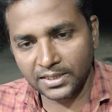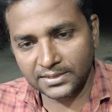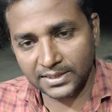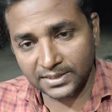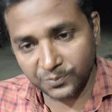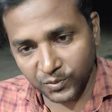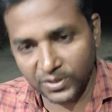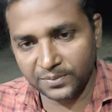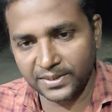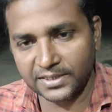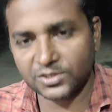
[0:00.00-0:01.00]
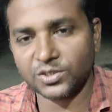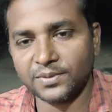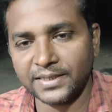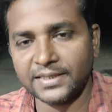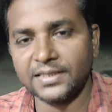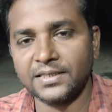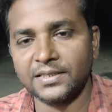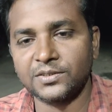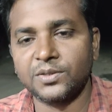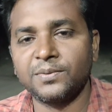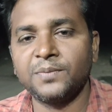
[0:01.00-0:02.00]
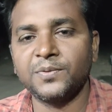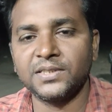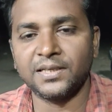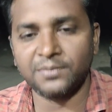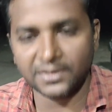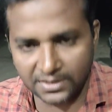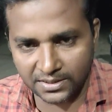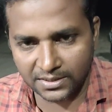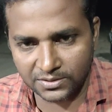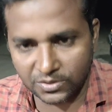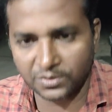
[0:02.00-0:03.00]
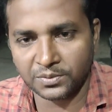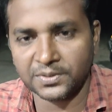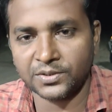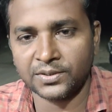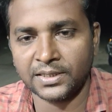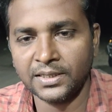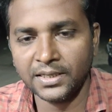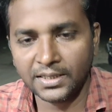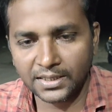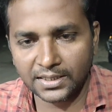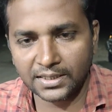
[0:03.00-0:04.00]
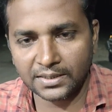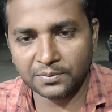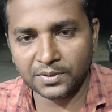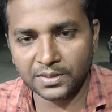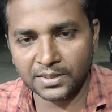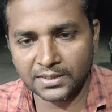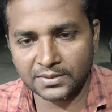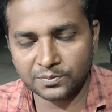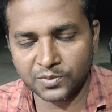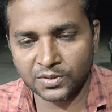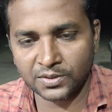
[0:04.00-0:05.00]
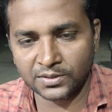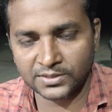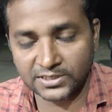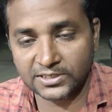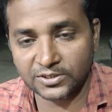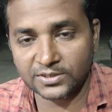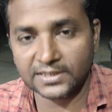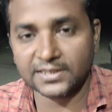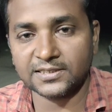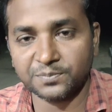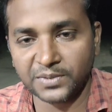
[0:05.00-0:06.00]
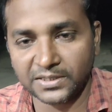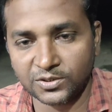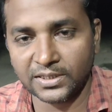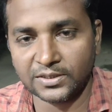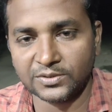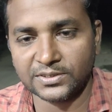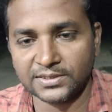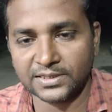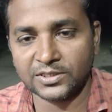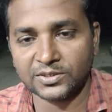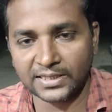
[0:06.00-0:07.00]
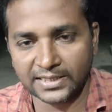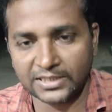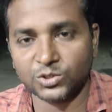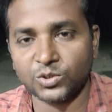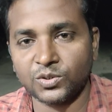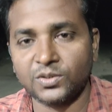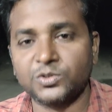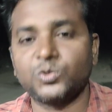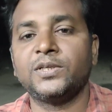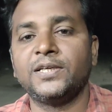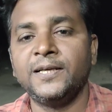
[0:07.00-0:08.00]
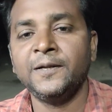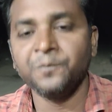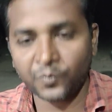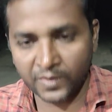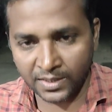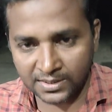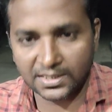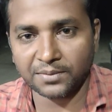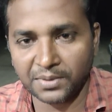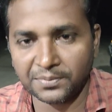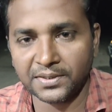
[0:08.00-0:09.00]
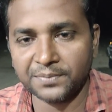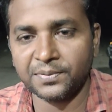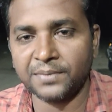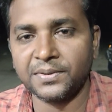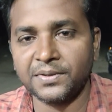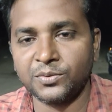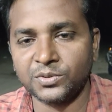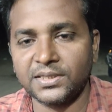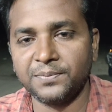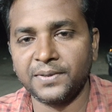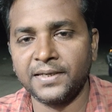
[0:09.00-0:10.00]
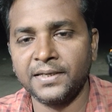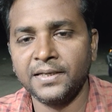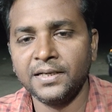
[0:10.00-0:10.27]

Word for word: তাদের পরিবারের সবাইকে সবার প্রতি আমার সমবেদনা এবং সৃষ্টিকর্তার কাছে প্রার্থনা করছি যেন তারা এই শোক শোয়ে স্বাভাবিকভাবে উঠতে পারে